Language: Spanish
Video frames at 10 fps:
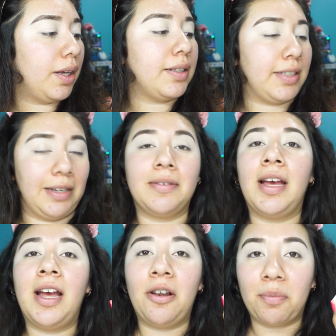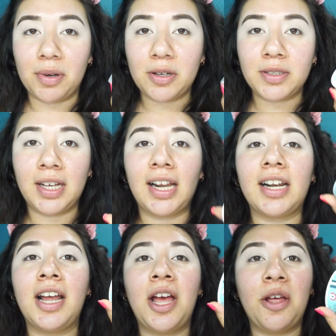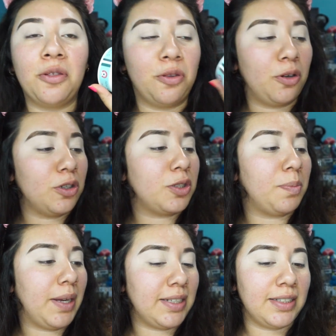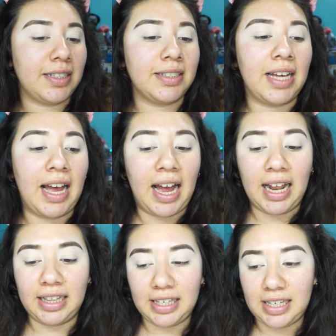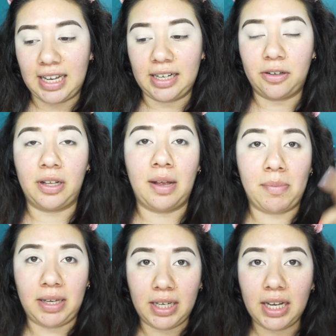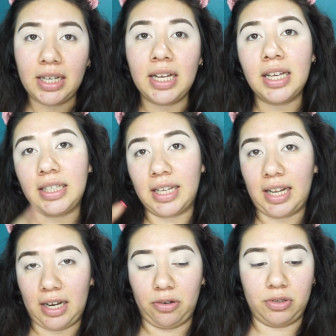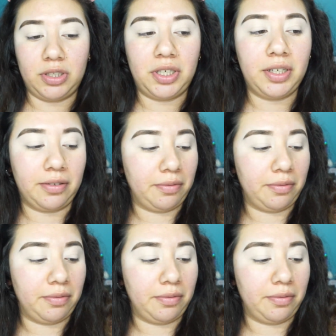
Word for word: Sí, lo puedes usar dos veces al día, con la mañana y en la noche.